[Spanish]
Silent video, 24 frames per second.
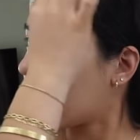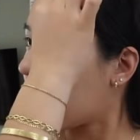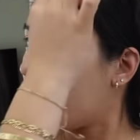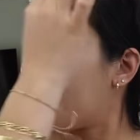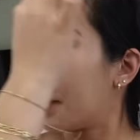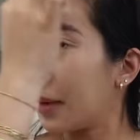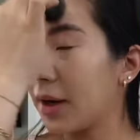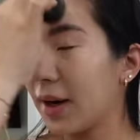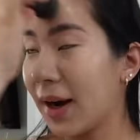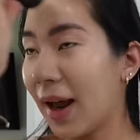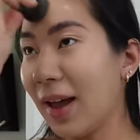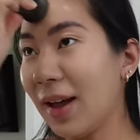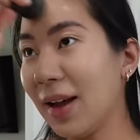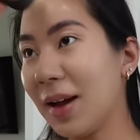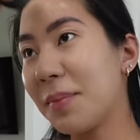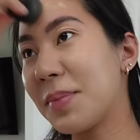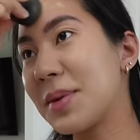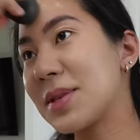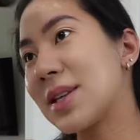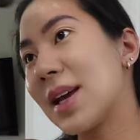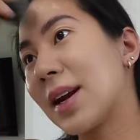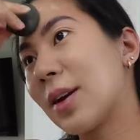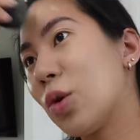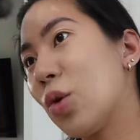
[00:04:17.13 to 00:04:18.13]
Pero nada,
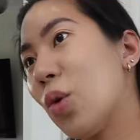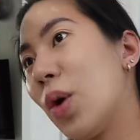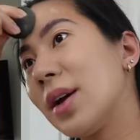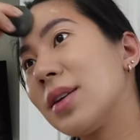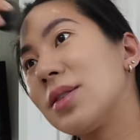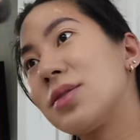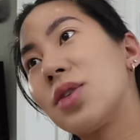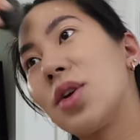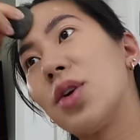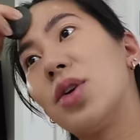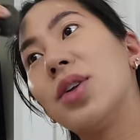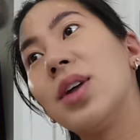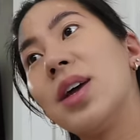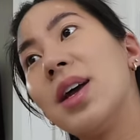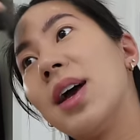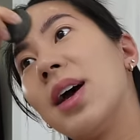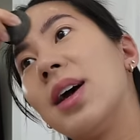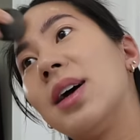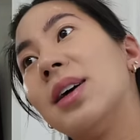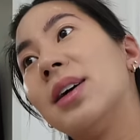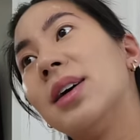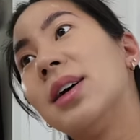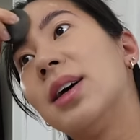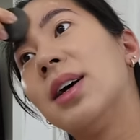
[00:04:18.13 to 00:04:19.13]
empezar nuestro día.
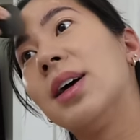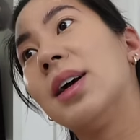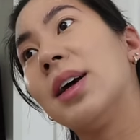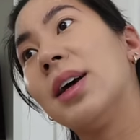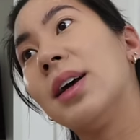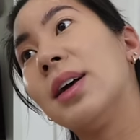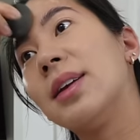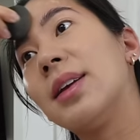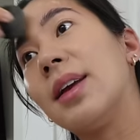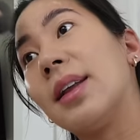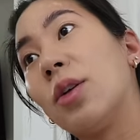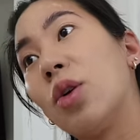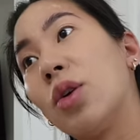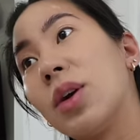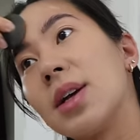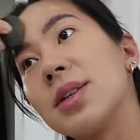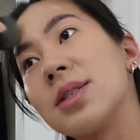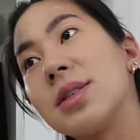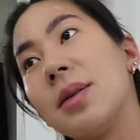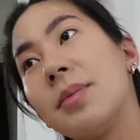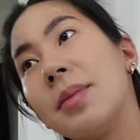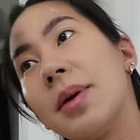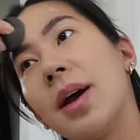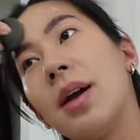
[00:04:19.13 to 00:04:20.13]
Ya tengo que
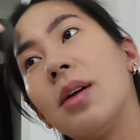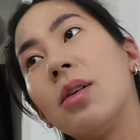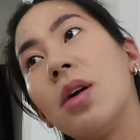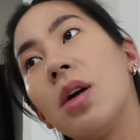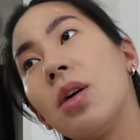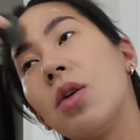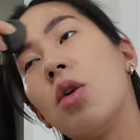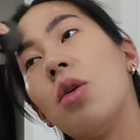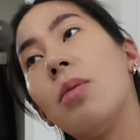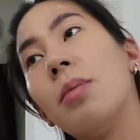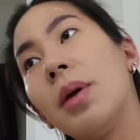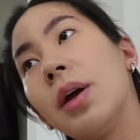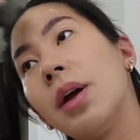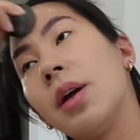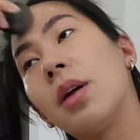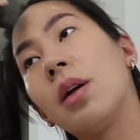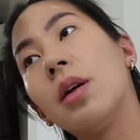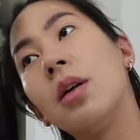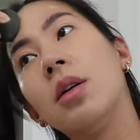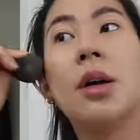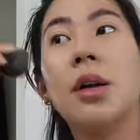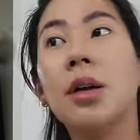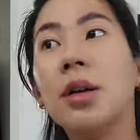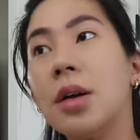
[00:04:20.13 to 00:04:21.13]
hacerme algo de
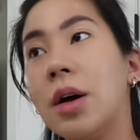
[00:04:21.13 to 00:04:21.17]
comer.